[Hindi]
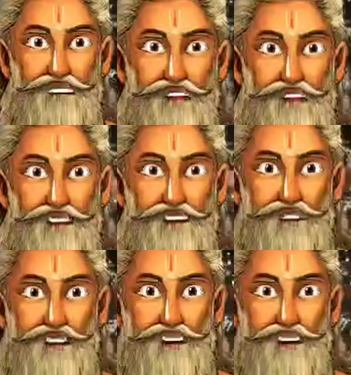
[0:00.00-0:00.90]
बनाने के
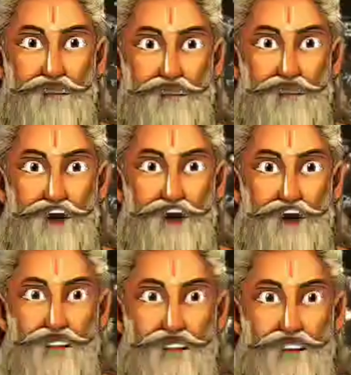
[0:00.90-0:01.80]
बाद तवे को
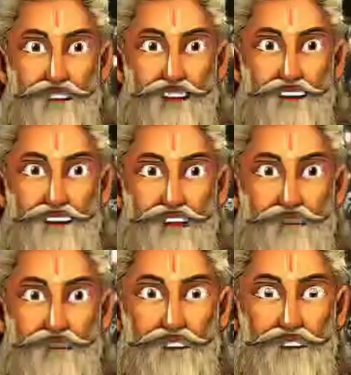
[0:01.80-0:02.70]
खाली और
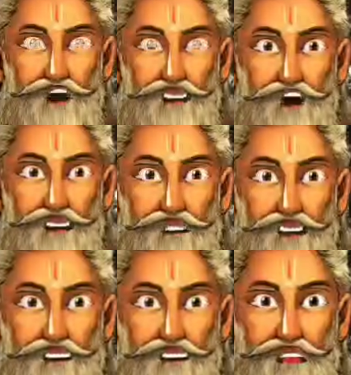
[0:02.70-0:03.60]
गंदा छोड़
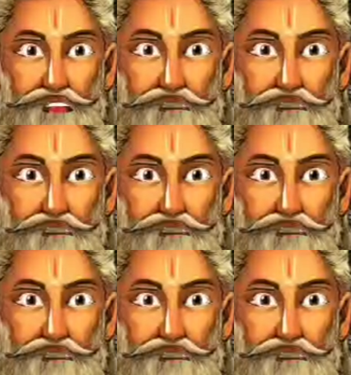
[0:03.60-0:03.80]
देते हैं